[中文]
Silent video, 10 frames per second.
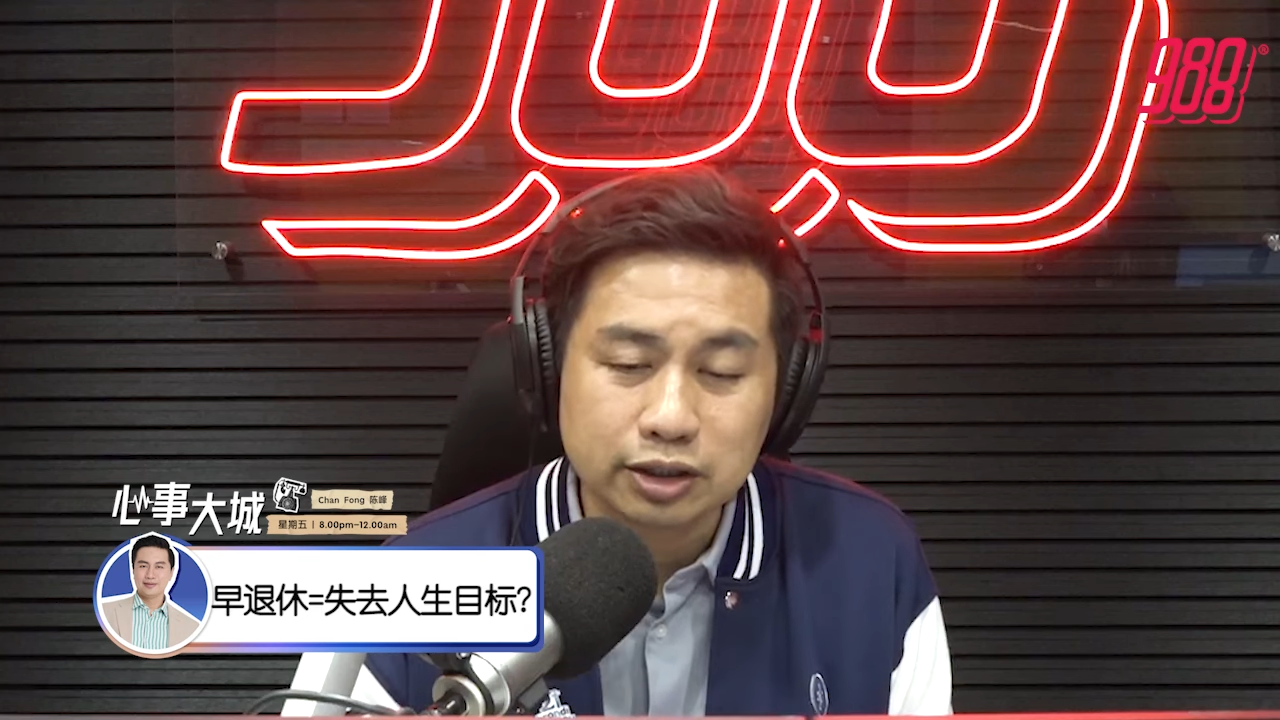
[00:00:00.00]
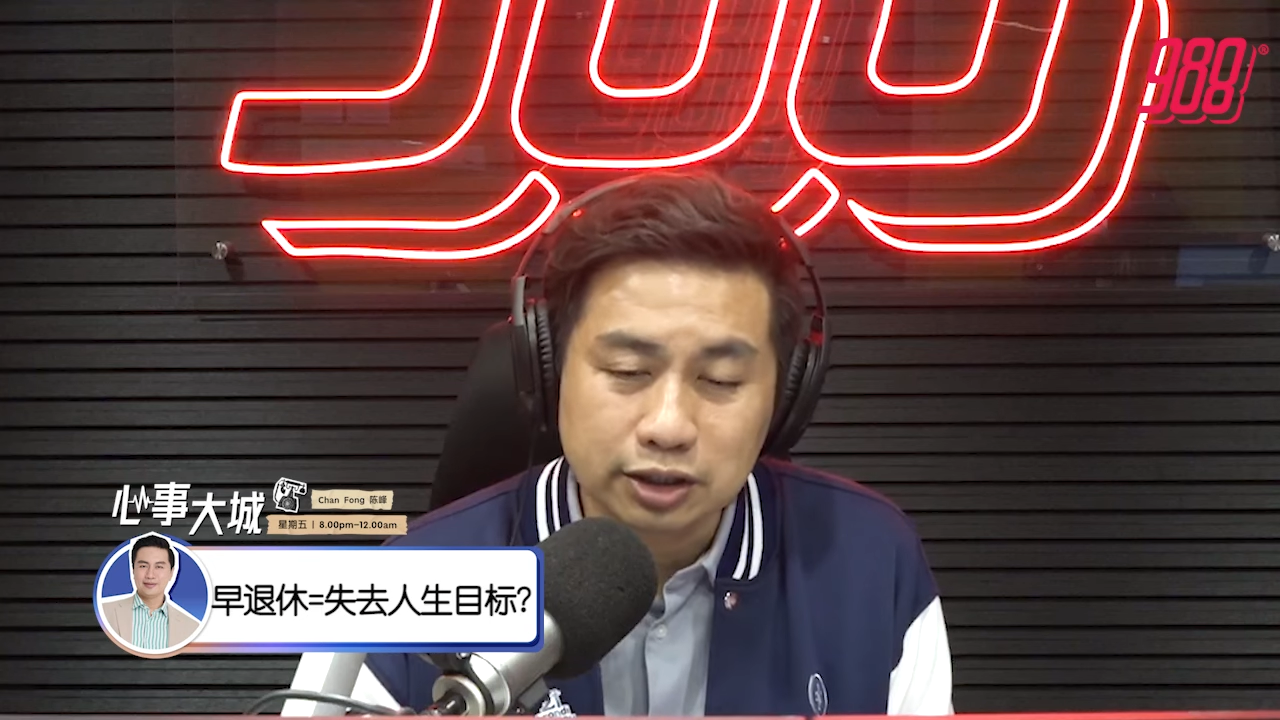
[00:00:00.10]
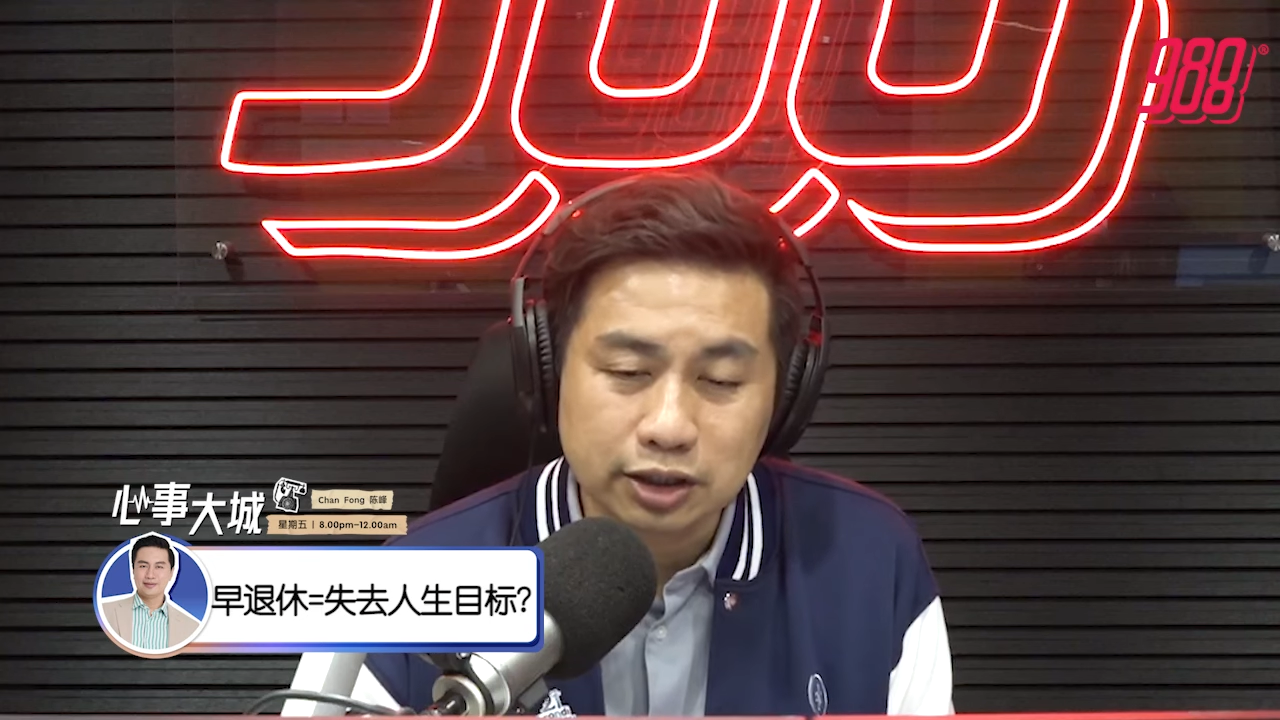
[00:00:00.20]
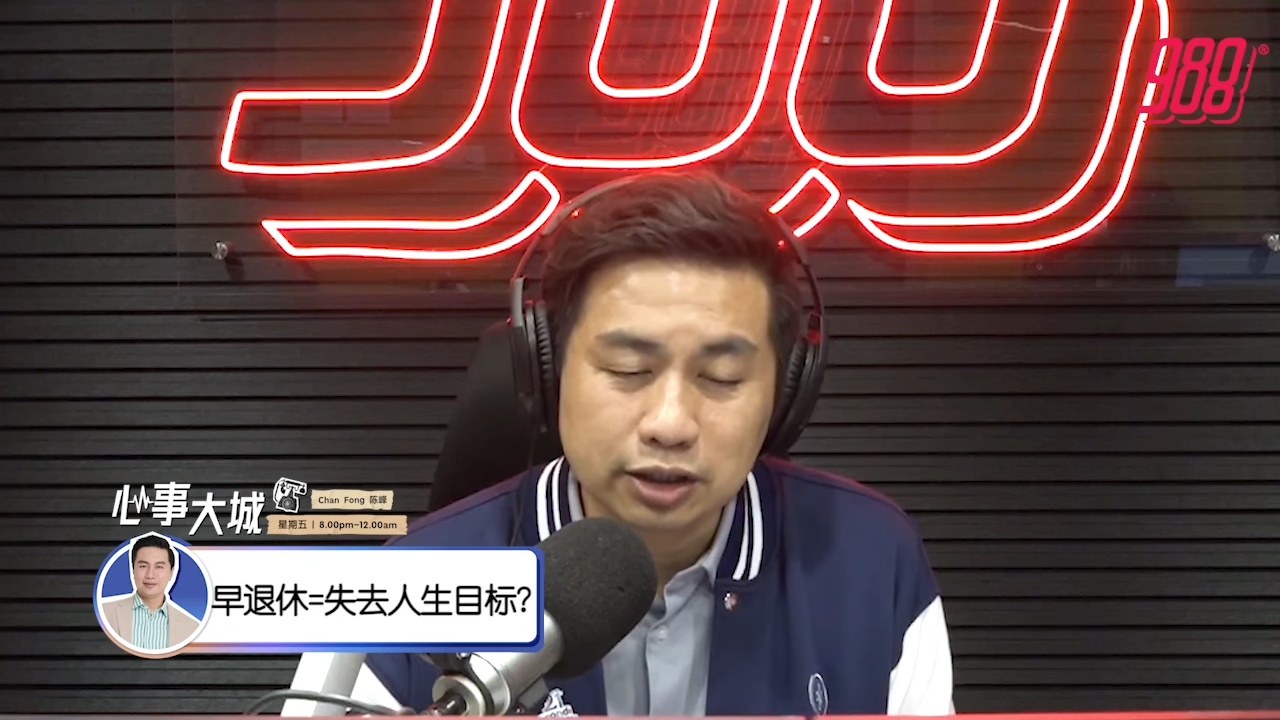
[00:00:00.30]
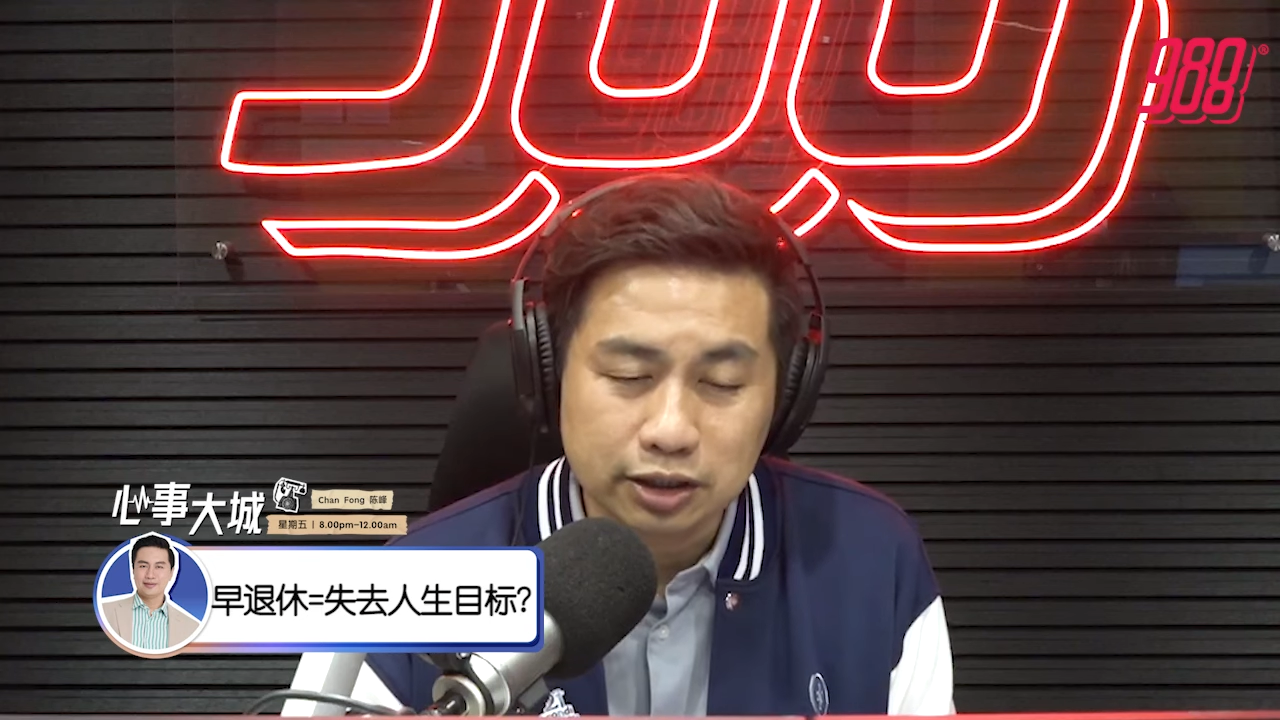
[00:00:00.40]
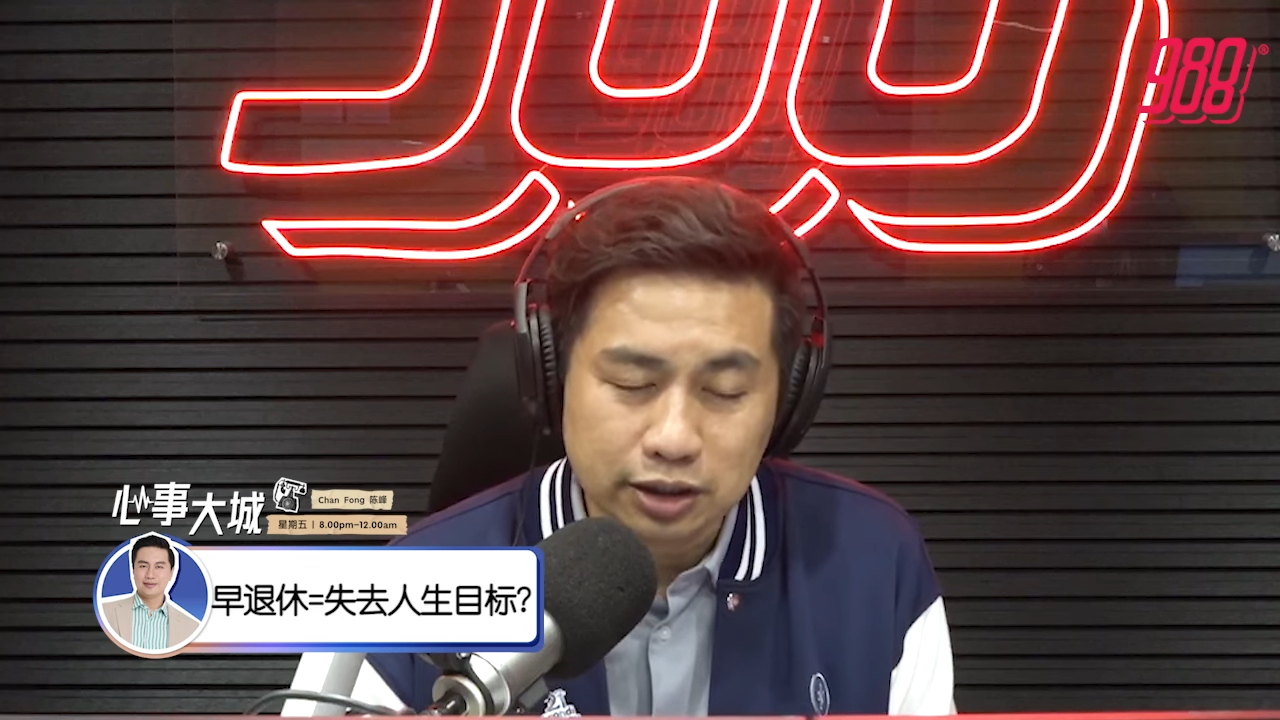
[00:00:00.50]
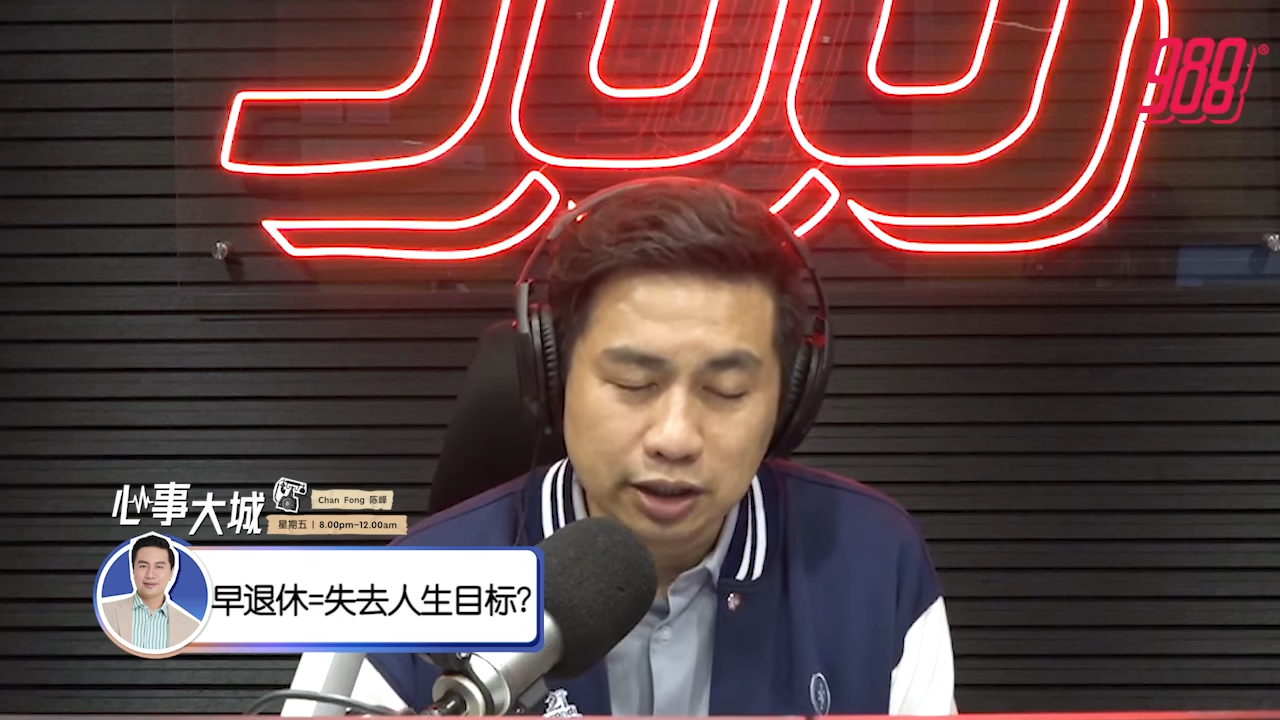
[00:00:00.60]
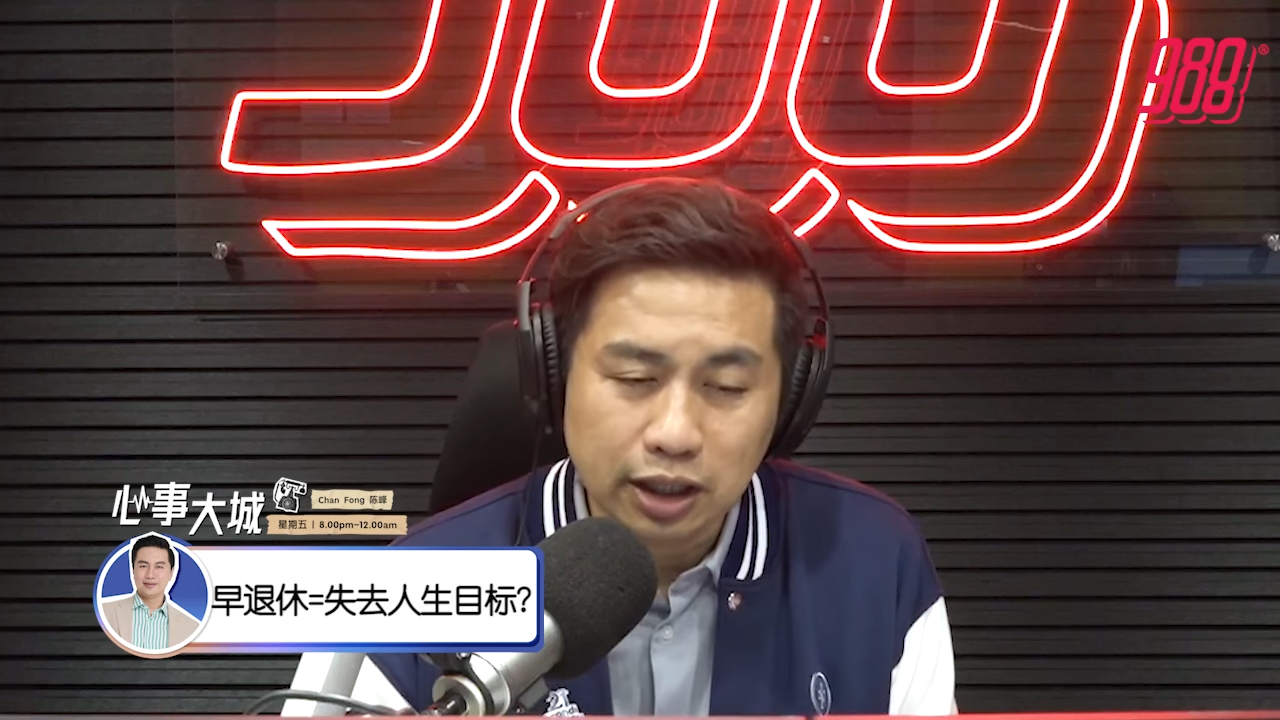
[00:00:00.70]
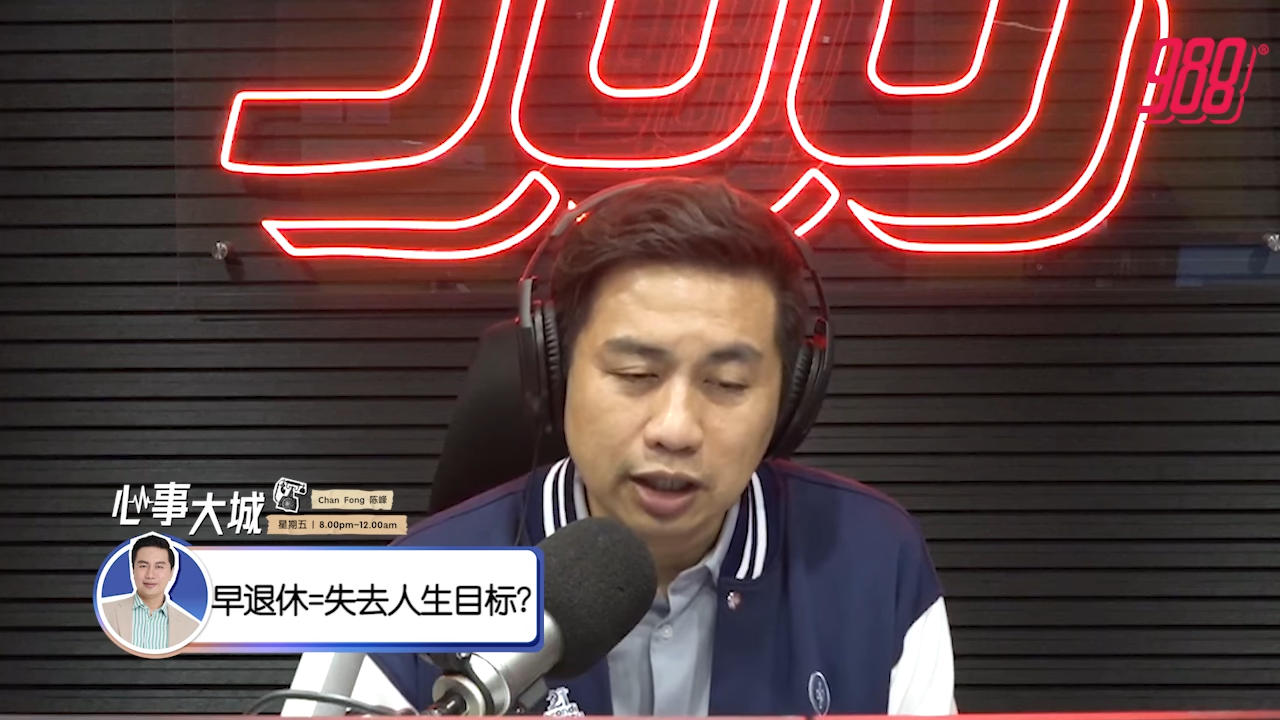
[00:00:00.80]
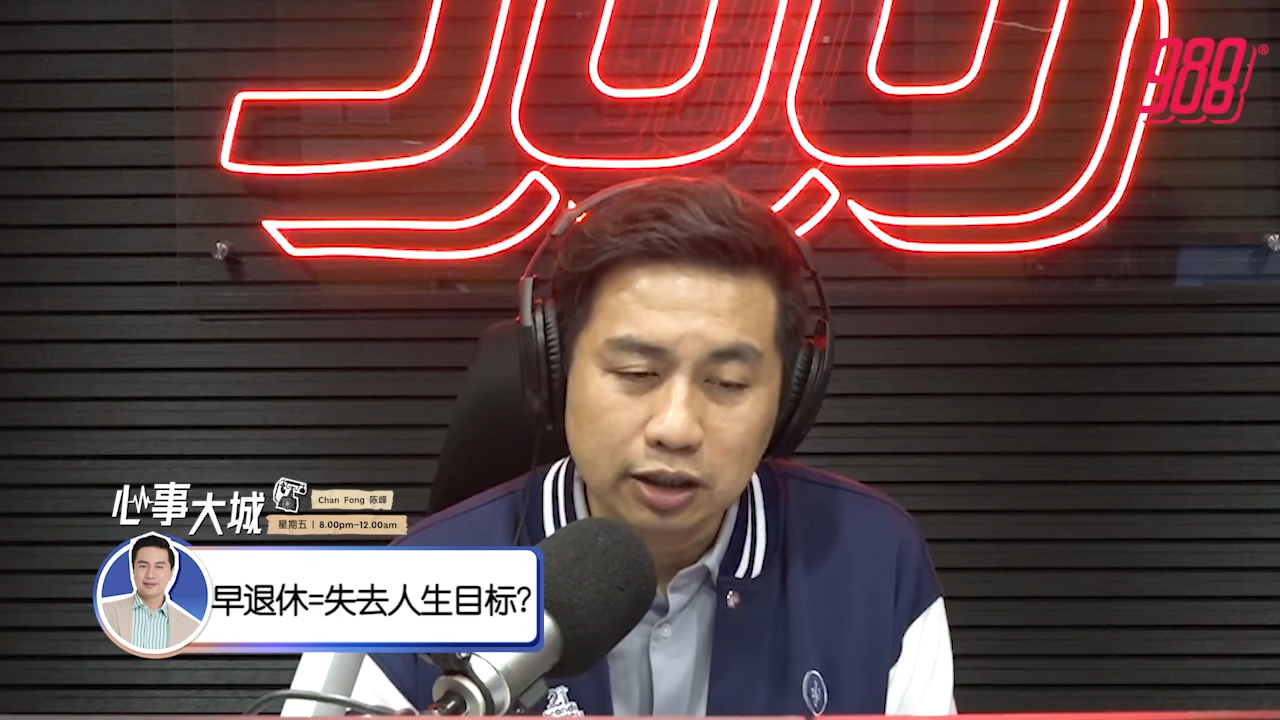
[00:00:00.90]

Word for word: 己身体健康。